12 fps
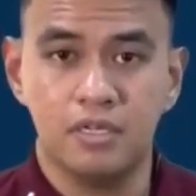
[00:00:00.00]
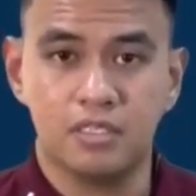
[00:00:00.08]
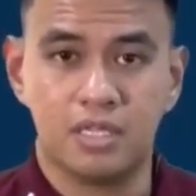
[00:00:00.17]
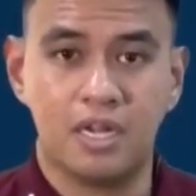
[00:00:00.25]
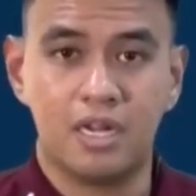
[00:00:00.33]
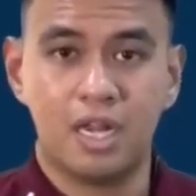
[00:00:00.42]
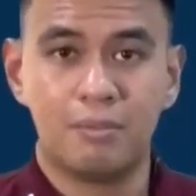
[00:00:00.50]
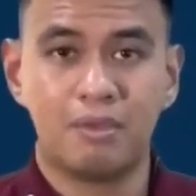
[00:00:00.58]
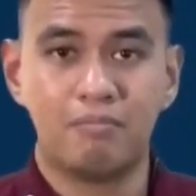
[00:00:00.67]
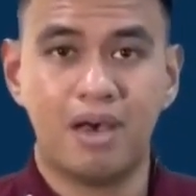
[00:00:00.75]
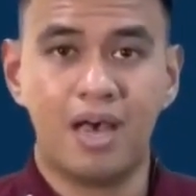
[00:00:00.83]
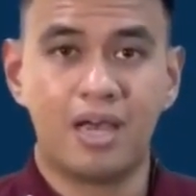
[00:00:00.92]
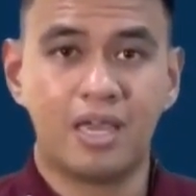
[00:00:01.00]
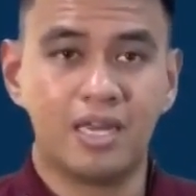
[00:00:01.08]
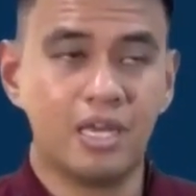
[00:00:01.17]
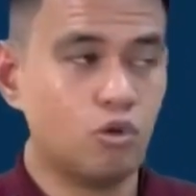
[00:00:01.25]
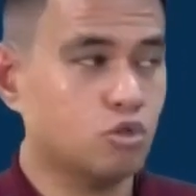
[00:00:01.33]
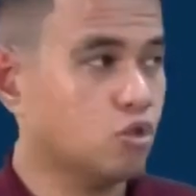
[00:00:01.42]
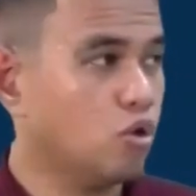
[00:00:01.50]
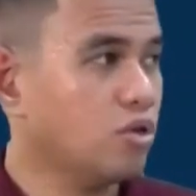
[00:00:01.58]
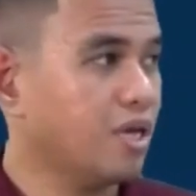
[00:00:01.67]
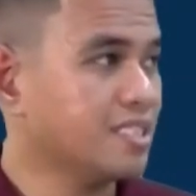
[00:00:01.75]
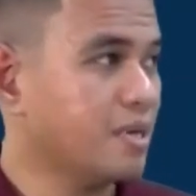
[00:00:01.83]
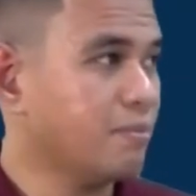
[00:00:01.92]
Sa nalalabing bahagi ng
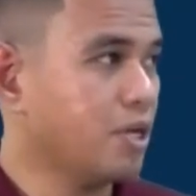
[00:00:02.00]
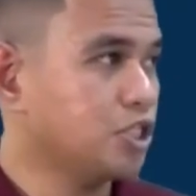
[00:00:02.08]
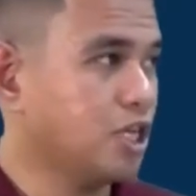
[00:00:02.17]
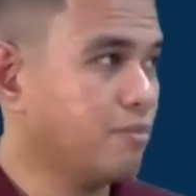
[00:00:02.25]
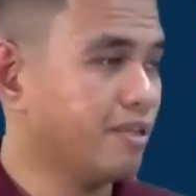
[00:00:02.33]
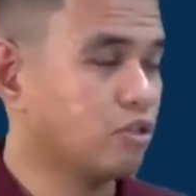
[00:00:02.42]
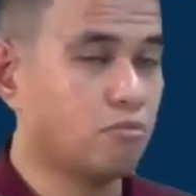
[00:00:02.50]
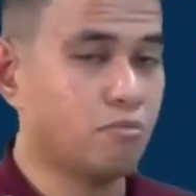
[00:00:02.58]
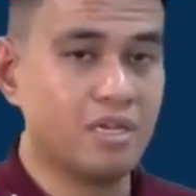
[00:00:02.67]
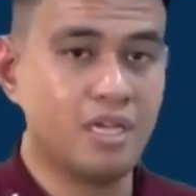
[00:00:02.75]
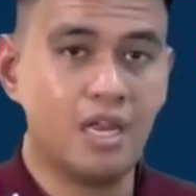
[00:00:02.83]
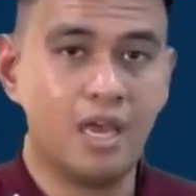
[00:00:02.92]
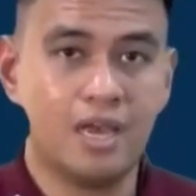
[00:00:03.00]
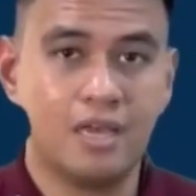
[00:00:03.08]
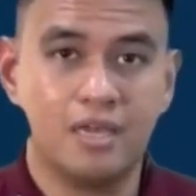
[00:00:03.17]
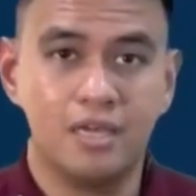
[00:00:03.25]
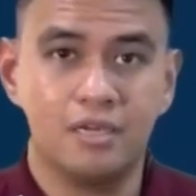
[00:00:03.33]
Luzon, kasama na dyan ang Metro Manila,